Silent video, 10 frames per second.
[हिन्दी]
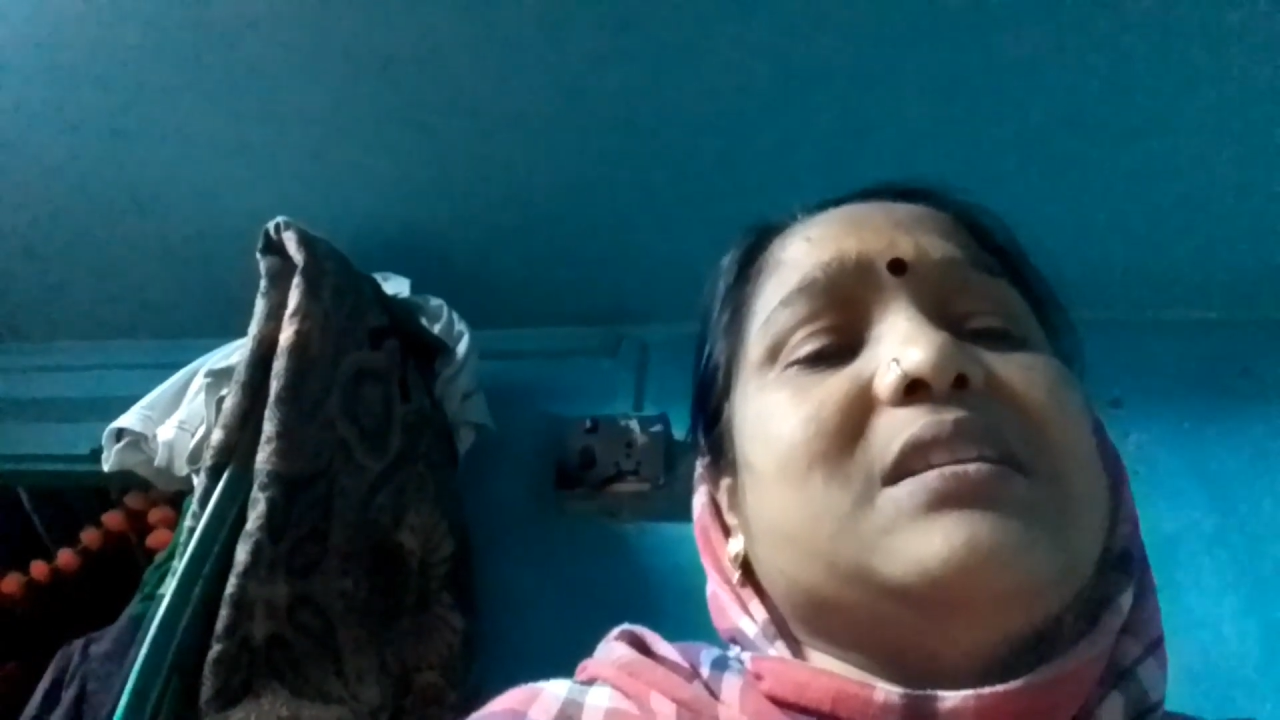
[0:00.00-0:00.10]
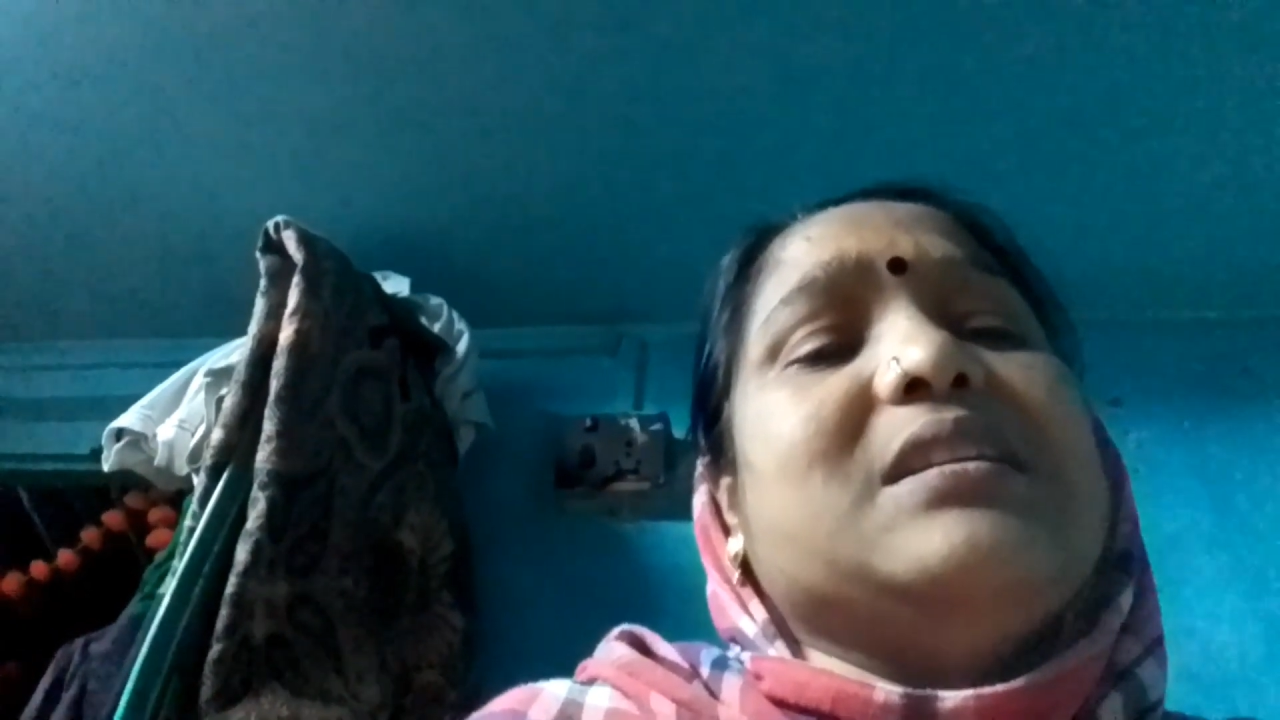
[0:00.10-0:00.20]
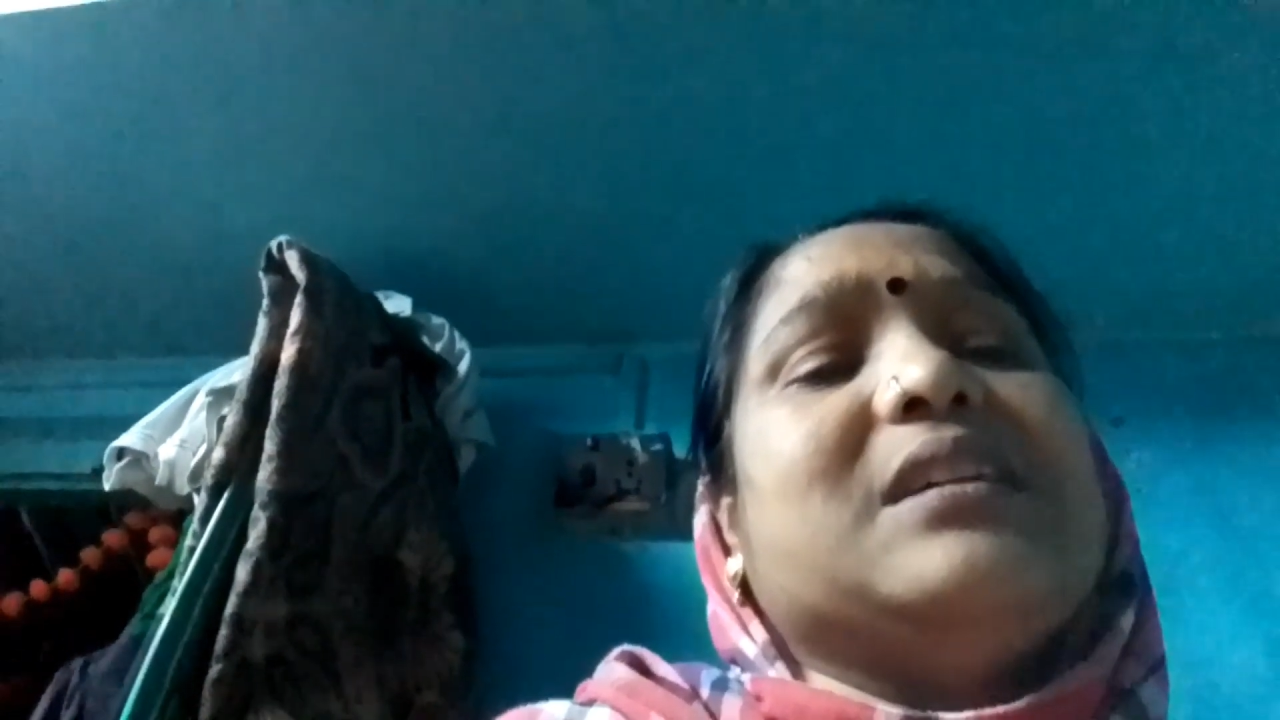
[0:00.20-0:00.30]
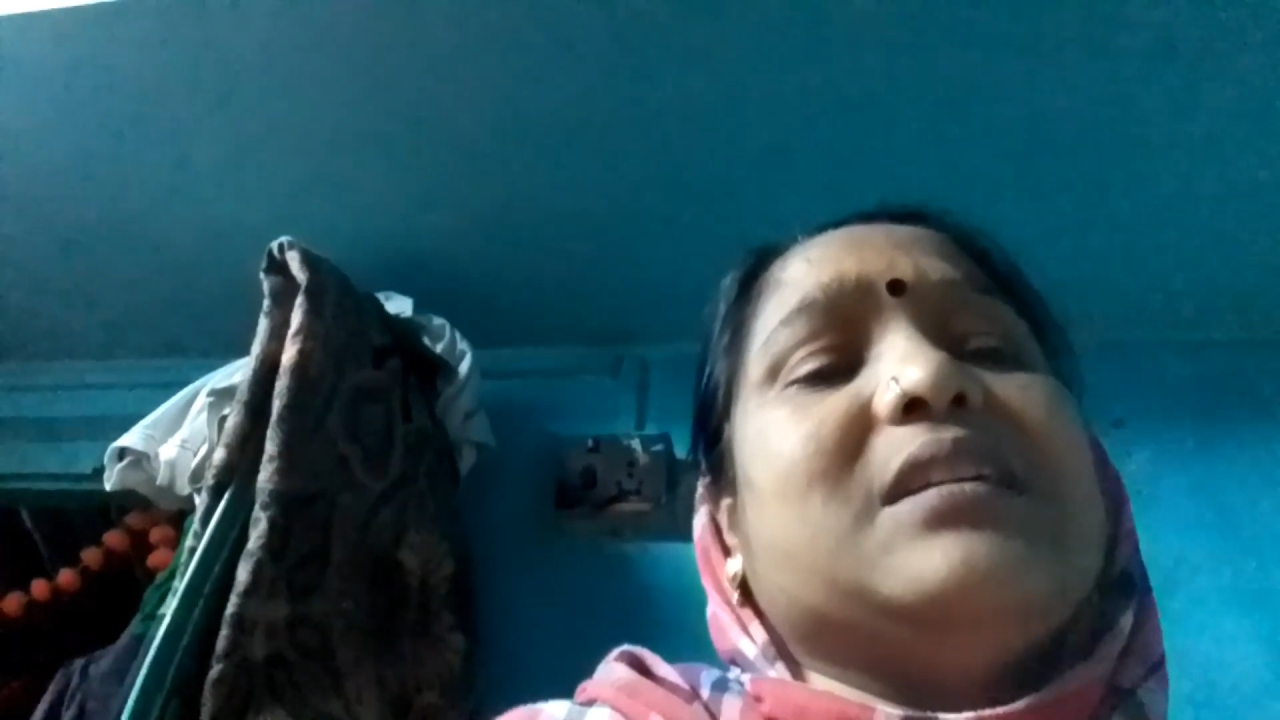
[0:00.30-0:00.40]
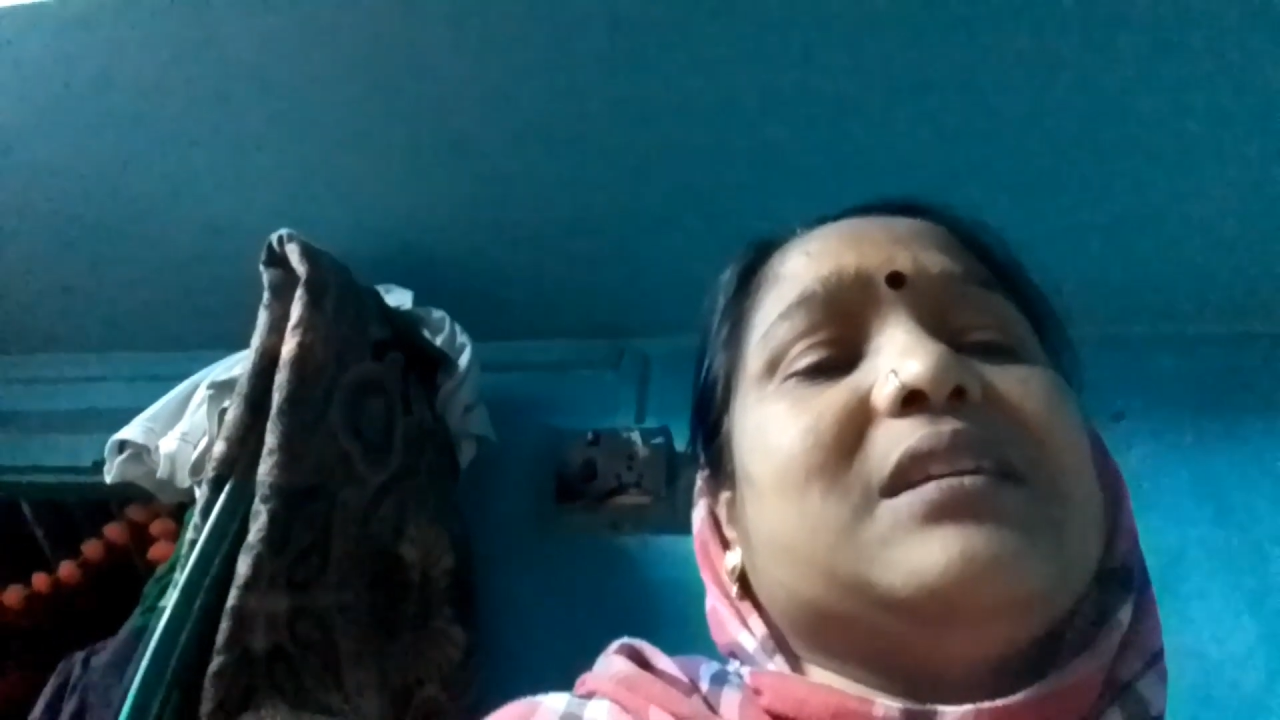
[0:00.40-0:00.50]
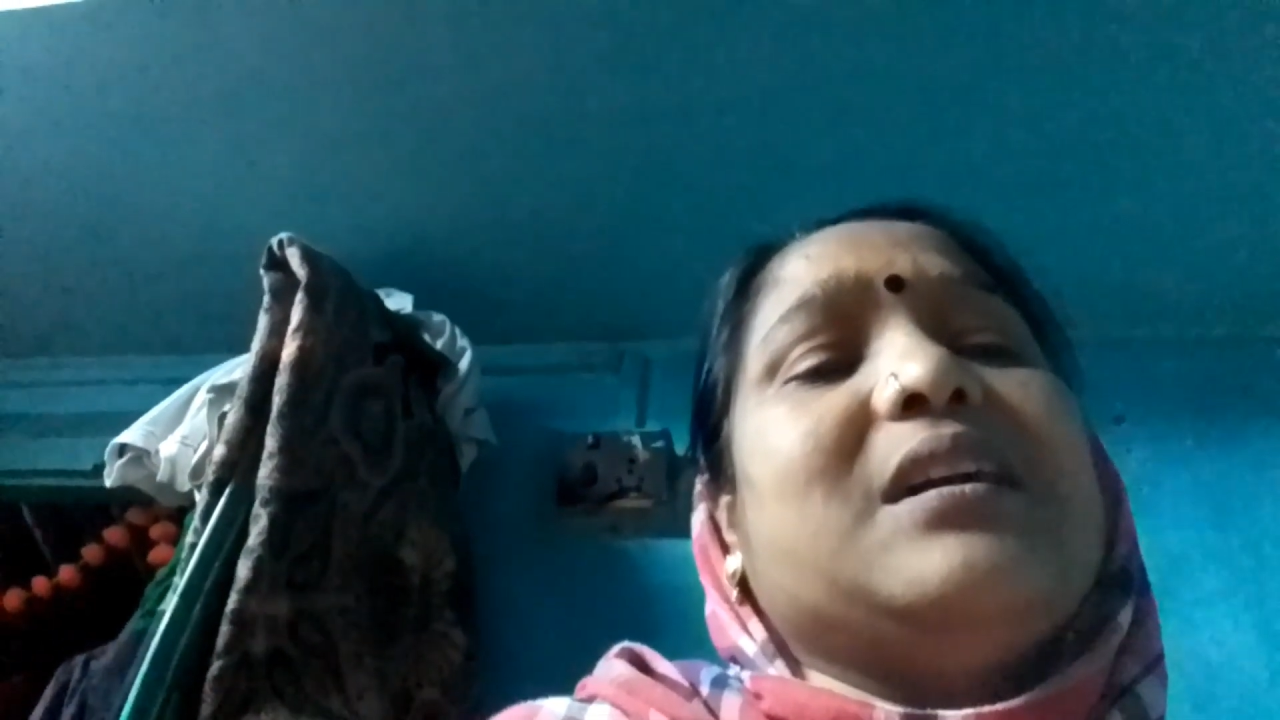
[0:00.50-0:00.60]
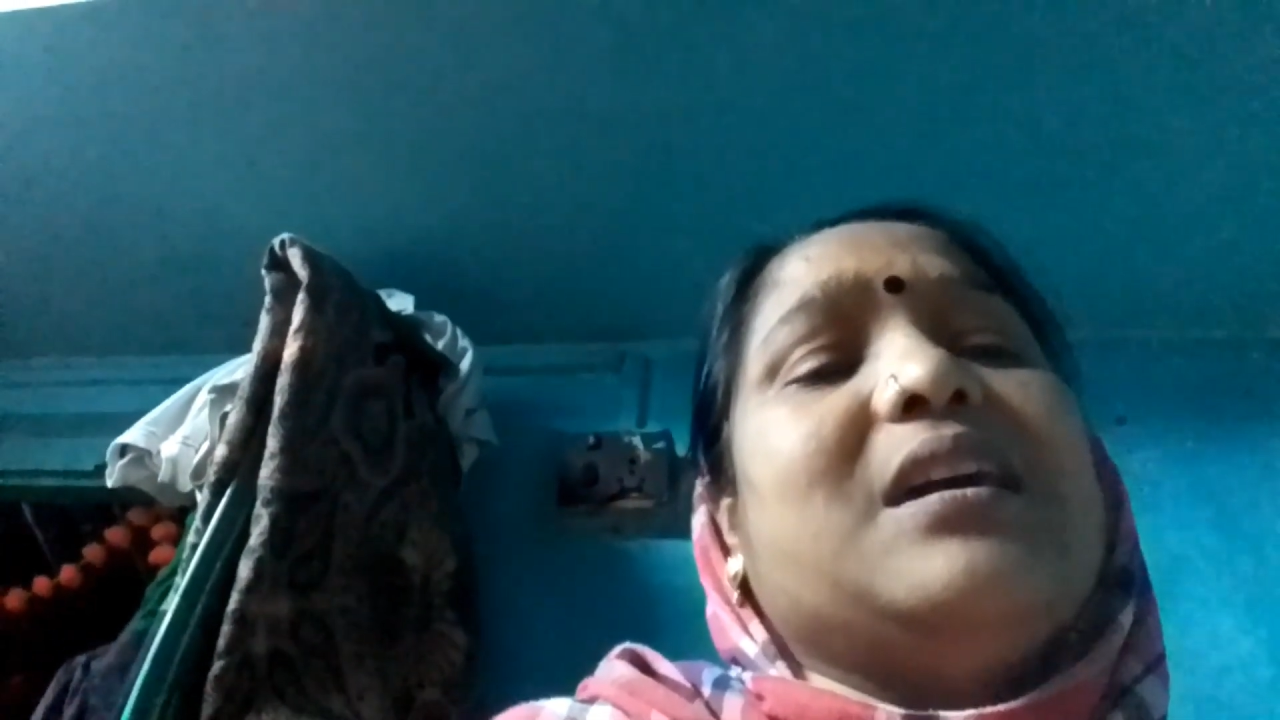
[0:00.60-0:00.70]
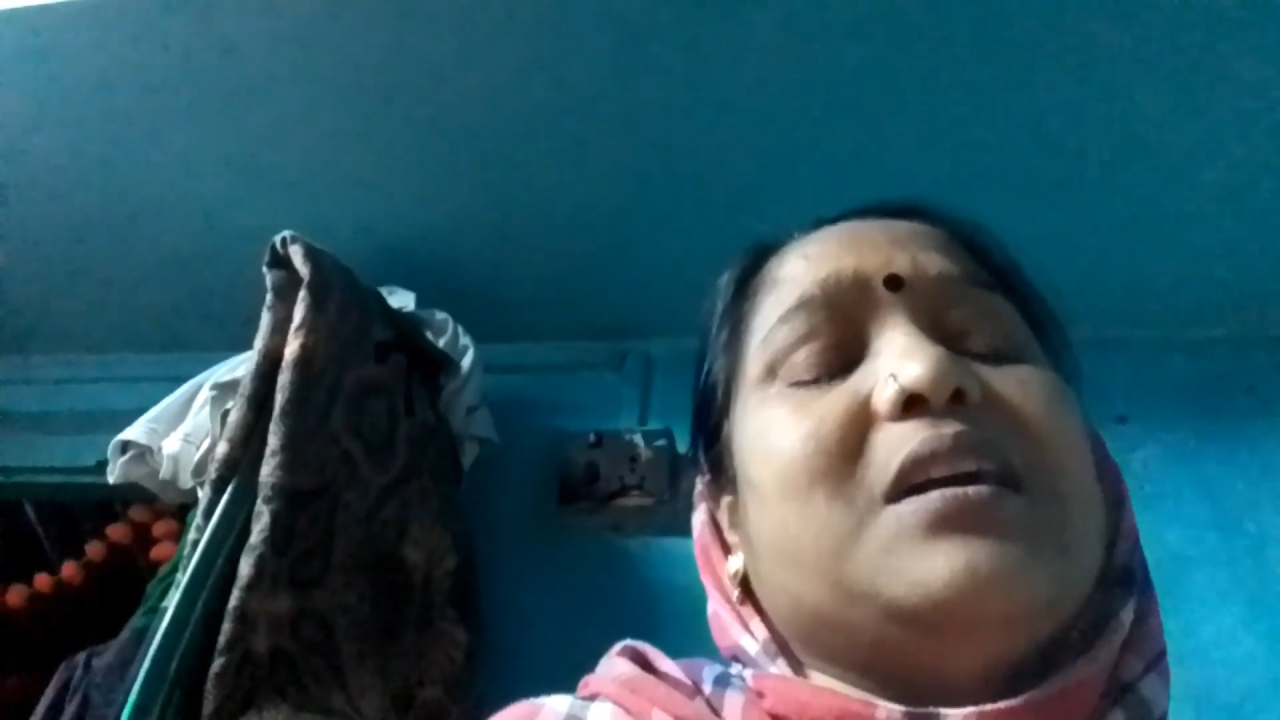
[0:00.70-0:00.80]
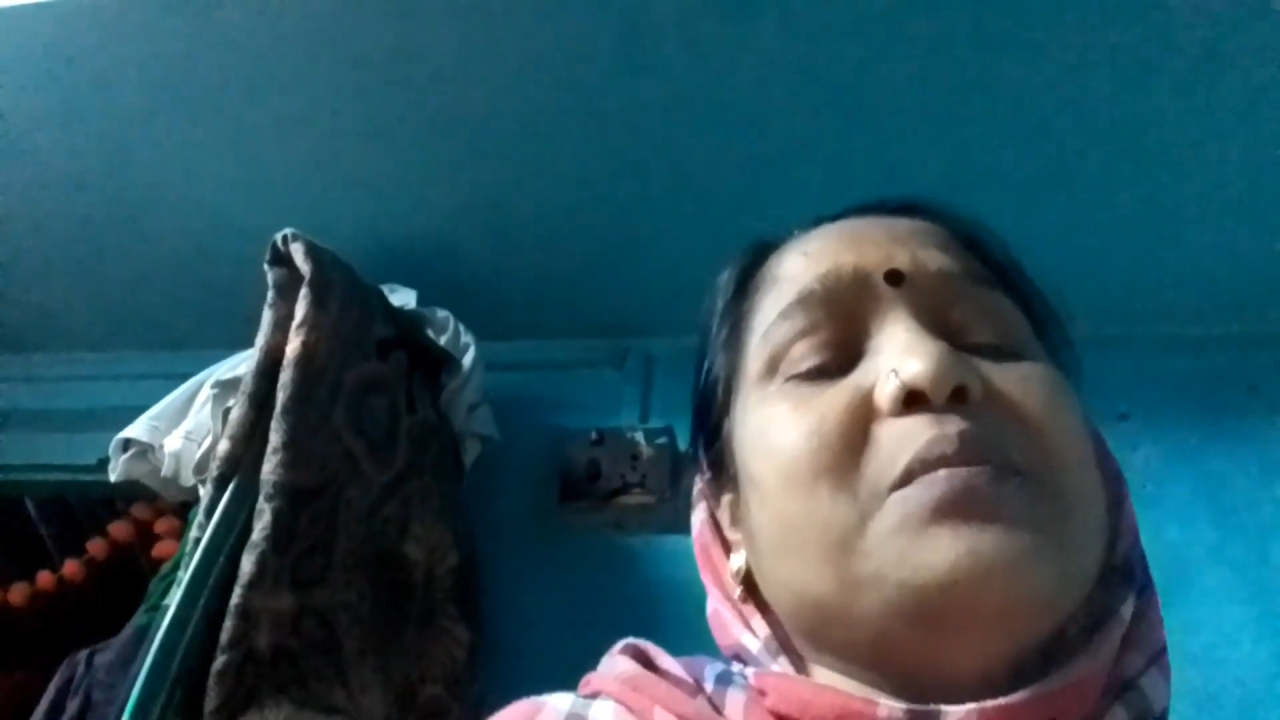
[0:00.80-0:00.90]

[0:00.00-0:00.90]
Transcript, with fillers: जीता था